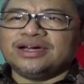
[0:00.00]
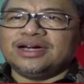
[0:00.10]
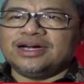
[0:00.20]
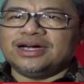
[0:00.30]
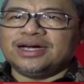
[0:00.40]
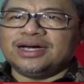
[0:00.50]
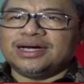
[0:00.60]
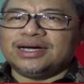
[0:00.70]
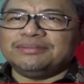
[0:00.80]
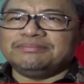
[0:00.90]

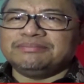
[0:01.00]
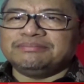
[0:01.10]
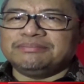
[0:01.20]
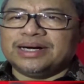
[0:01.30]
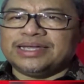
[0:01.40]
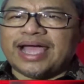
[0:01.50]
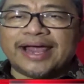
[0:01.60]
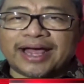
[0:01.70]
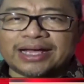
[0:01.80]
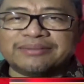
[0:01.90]
Eh,
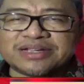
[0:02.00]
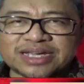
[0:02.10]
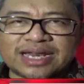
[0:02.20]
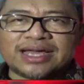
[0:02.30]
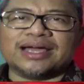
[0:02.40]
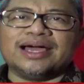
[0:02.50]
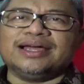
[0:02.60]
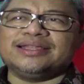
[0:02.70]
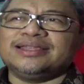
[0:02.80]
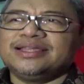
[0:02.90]
menyadarkan
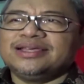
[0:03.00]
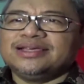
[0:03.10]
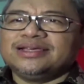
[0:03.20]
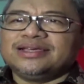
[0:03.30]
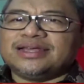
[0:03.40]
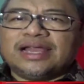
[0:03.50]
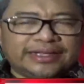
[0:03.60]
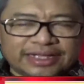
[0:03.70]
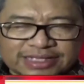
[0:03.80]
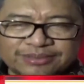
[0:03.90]
masyarakat dan
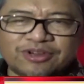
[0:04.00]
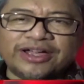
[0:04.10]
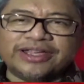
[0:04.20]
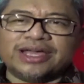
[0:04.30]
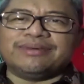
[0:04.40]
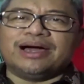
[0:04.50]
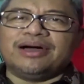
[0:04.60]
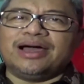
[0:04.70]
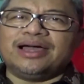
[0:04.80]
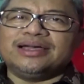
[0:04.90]
kita semuanya
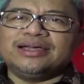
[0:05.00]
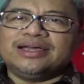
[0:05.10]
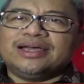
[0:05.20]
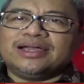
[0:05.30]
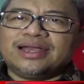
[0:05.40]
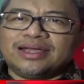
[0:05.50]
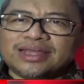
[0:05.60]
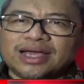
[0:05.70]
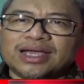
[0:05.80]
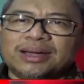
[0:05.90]
bahwa
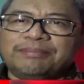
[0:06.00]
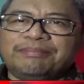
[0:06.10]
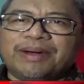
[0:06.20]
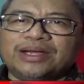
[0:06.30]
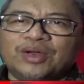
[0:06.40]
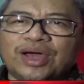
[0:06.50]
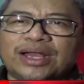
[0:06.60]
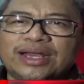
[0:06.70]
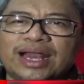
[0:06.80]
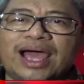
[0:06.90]
data
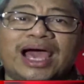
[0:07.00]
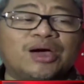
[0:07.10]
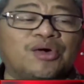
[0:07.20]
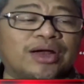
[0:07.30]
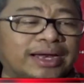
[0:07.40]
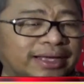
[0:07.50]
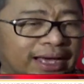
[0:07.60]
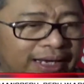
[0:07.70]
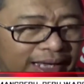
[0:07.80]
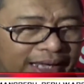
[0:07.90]
kependudukan adalah hak warga
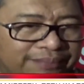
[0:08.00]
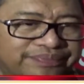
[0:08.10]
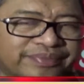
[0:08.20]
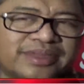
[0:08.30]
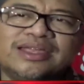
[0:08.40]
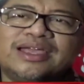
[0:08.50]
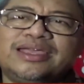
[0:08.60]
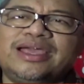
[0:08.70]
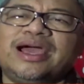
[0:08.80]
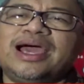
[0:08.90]
negara
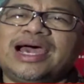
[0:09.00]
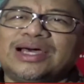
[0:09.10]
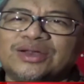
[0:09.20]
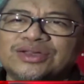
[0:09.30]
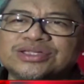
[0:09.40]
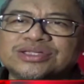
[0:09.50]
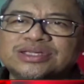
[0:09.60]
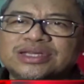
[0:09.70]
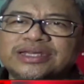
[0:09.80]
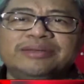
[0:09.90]
yang harus
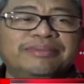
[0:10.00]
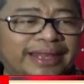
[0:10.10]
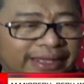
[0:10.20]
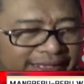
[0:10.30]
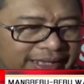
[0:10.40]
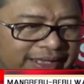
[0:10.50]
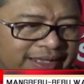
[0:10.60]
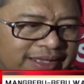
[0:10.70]
dimiliki.